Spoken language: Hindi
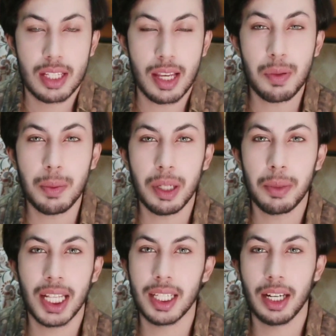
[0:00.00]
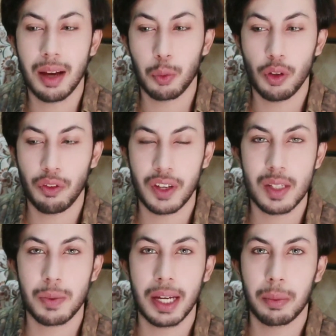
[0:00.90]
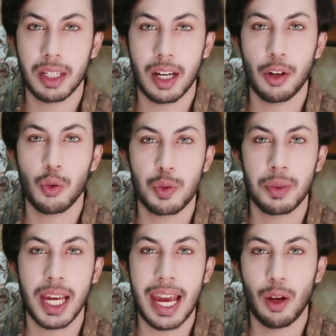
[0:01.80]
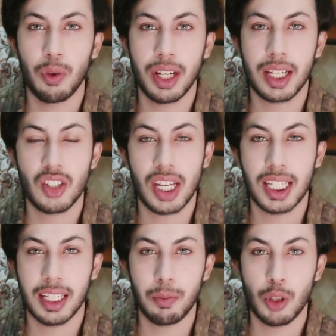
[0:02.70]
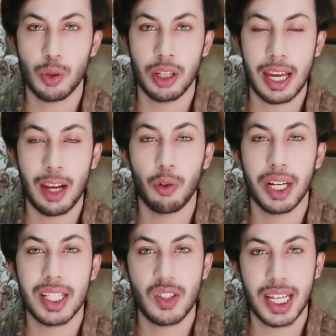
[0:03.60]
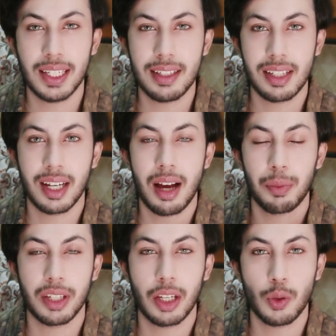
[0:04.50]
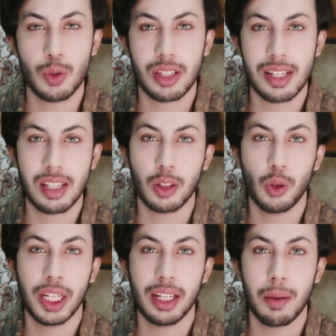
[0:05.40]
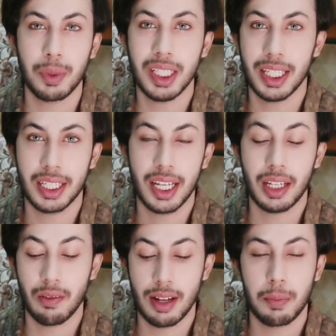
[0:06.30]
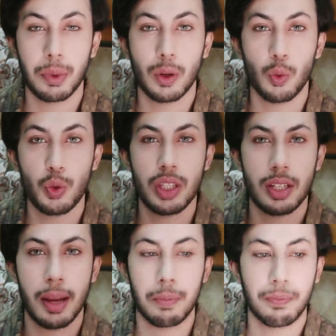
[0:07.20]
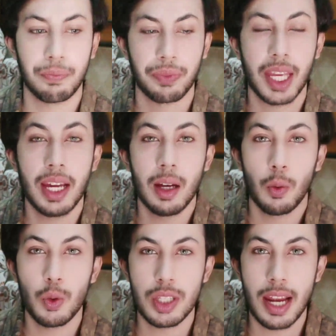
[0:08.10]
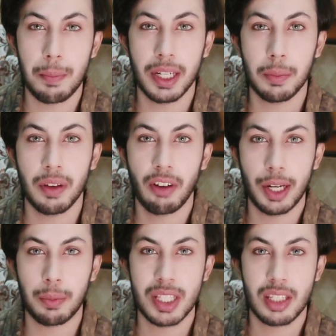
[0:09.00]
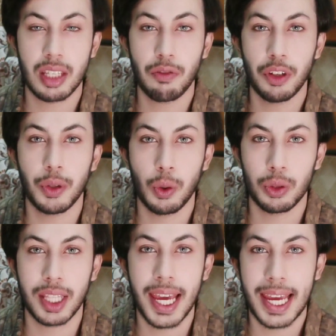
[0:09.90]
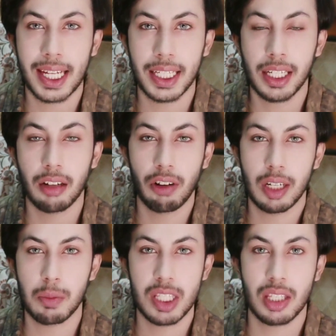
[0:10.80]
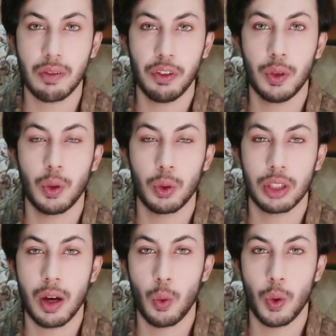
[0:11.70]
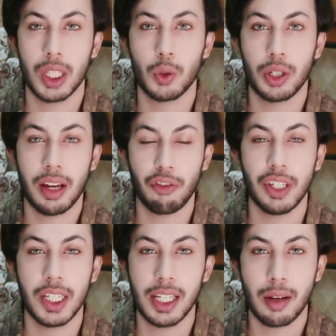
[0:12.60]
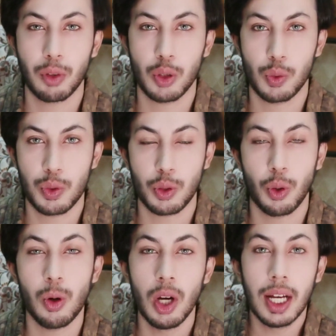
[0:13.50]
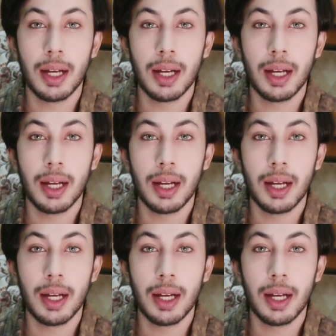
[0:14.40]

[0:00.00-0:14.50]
सबसे बड़ी बात अगर आप कोई फेस पैक बना रहे हो उसमें एलोवेरा की जेल ये भी एलोवेरा जेल की जगह आप ये यूज कर सकते हो लेकिन आपने देखना है कि वहां पे उस रेम उस रेमेडी में वाइटामिन सी फिट होता है कि नहीं अगर वाइटामिन सी फिट होता हुआ तो डेफिनेटली आप ये यूज करो